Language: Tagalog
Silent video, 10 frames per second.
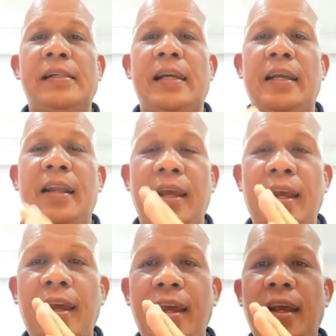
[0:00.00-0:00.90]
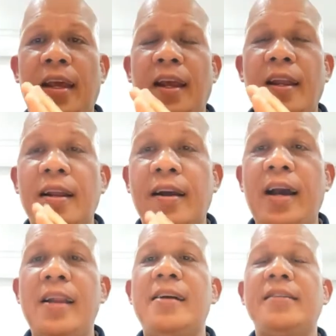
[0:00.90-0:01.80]
I- i-
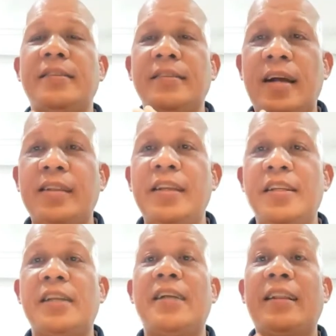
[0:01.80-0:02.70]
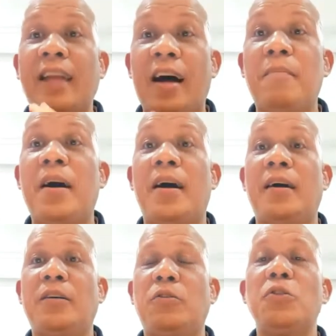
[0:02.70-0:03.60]
ilagay lang natin siya sa tama
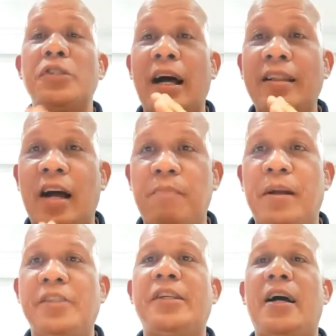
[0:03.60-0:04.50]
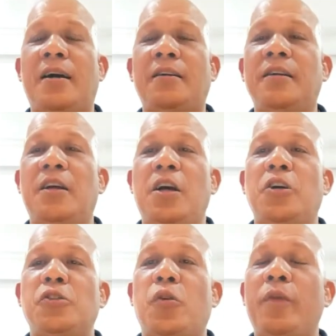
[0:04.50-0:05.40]
kung saan dapat siya.
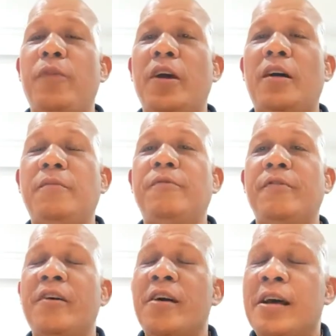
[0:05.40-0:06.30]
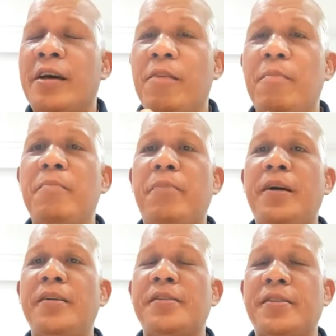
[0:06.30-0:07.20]
So if you have,
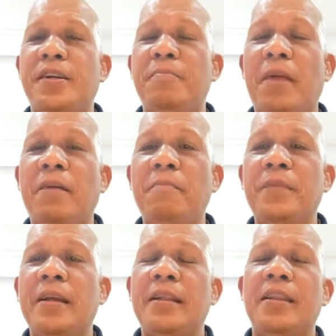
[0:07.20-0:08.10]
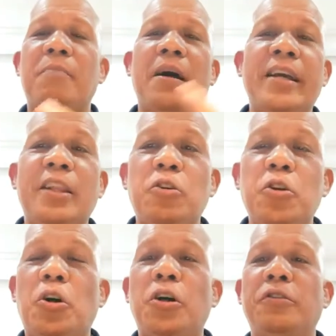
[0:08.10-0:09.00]
remember Sir Ma'am, nabanggit ko
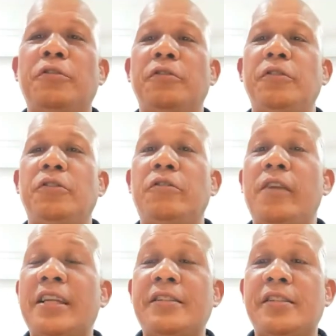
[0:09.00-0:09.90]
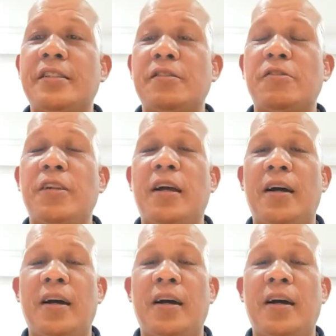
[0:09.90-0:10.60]
noon, nung last ko na